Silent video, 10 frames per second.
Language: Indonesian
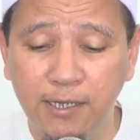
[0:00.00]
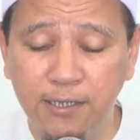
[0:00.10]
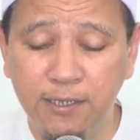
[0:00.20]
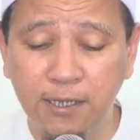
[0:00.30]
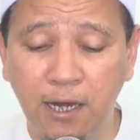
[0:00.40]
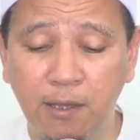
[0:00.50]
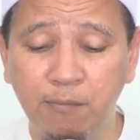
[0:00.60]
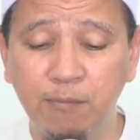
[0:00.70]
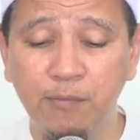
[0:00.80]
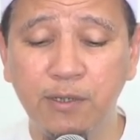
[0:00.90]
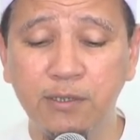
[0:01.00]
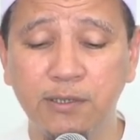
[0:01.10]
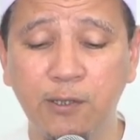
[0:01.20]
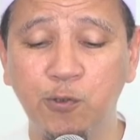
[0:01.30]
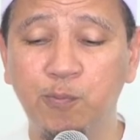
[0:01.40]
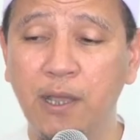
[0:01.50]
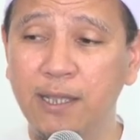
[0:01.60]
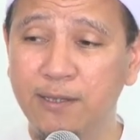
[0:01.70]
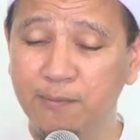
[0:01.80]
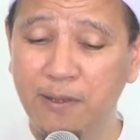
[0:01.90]
Di dalam satu
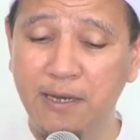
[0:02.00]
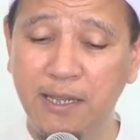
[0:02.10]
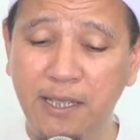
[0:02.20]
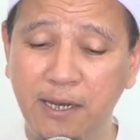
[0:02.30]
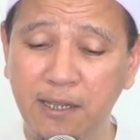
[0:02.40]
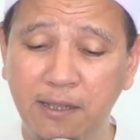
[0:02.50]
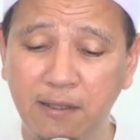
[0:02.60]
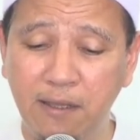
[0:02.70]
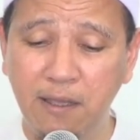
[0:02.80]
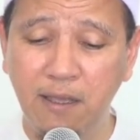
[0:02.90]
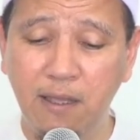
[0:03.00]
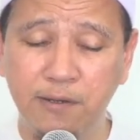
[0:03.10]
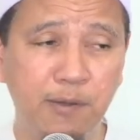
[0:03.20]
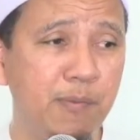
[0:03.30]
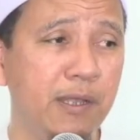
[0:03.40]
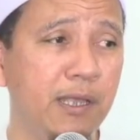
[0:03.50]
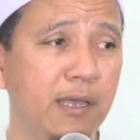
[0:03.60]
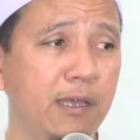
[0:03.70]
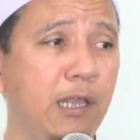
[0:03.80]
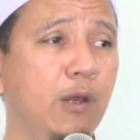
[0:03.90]
bait pendek ini ada
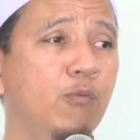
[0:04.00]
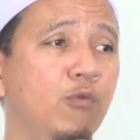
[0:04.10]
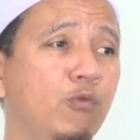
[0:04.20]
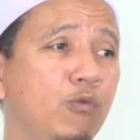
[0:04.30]
banyak ilmu.